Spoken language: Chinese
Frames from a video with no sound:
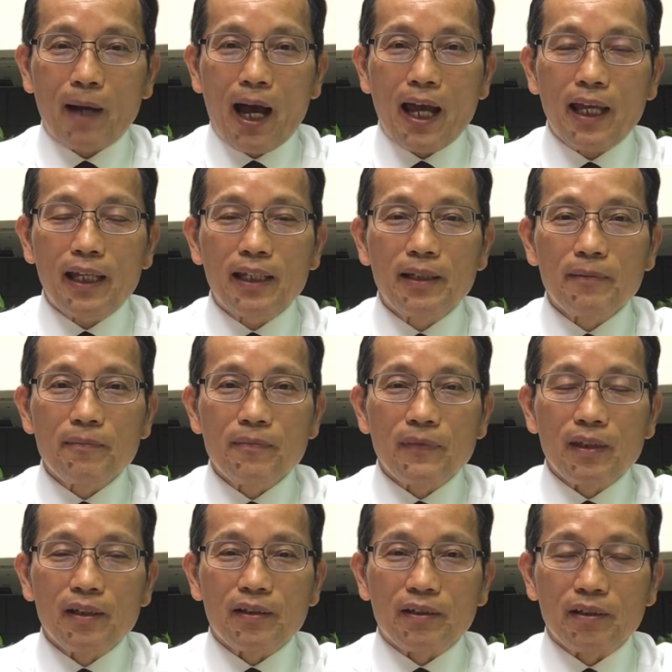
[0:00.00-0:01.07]
白
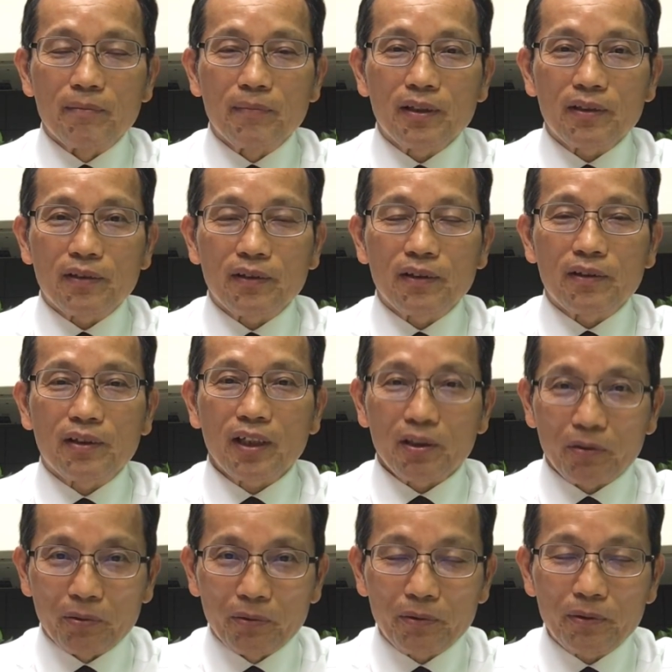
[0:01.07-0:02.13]
什么是
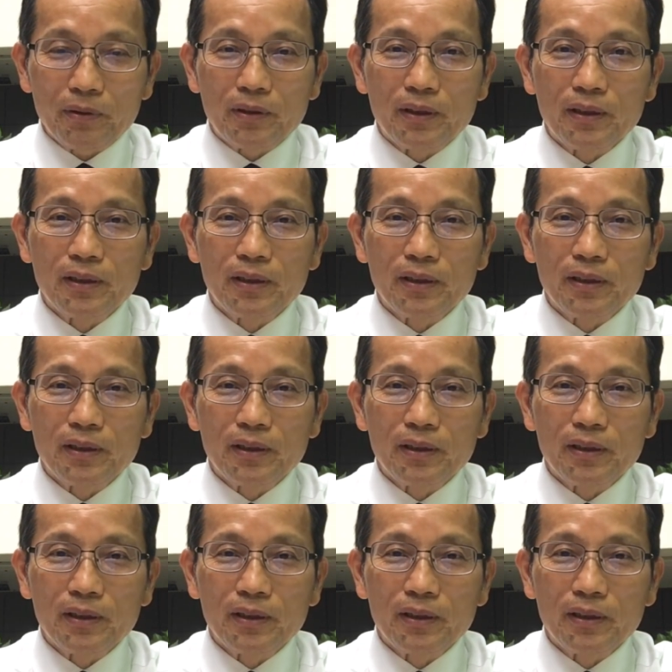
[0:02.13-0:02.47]
正途，